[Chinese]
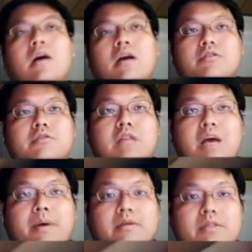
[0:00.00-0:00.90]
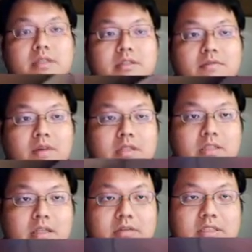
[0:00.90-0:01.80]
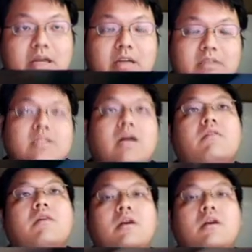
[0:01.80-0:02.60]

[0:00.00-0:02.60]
也就代表这个正方体要尽量小，